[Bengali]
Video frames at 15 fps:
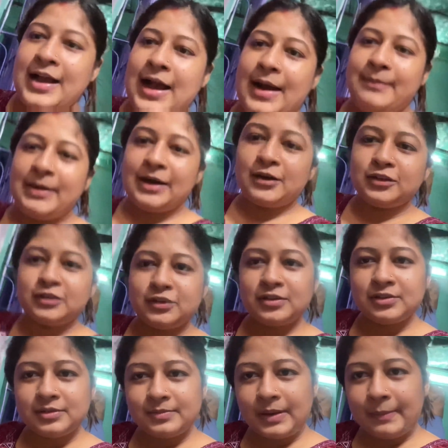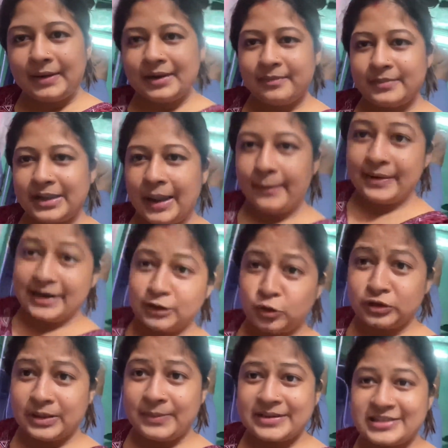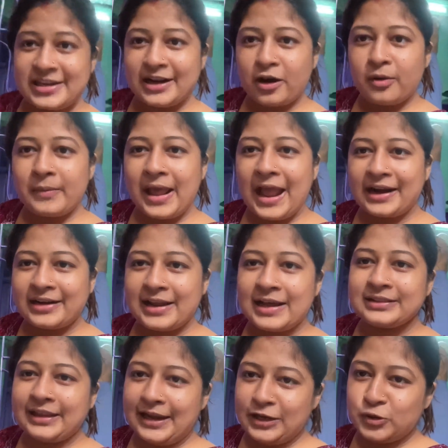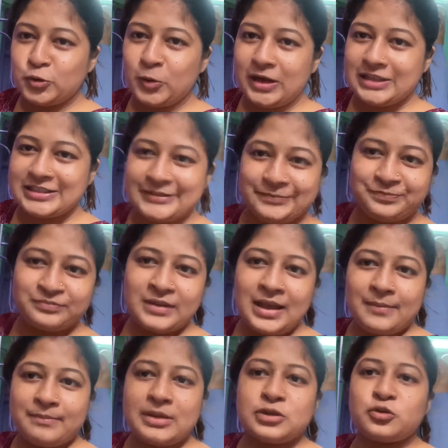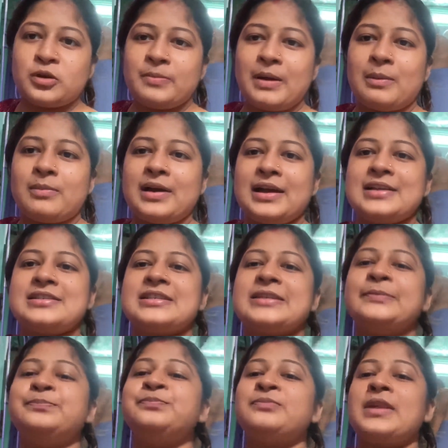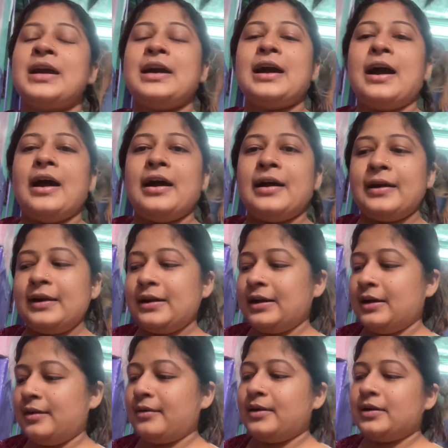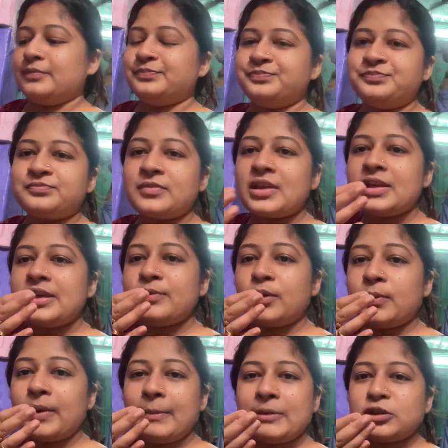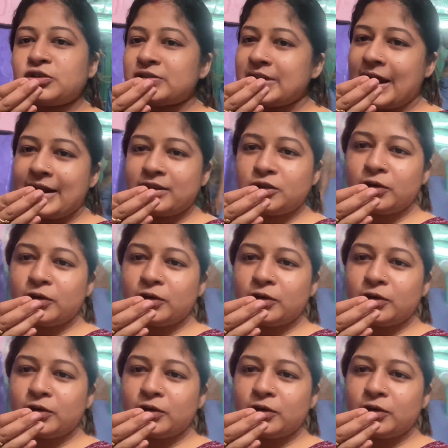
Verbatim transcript: আমারও তো বাবার আমি ক্যামেরাটা ধরতে পারছি না কারণ আমার একটা হাত এঁঠু আছে পেছনে বাবা আছে আর কি বলবো আমার তো স্নান তো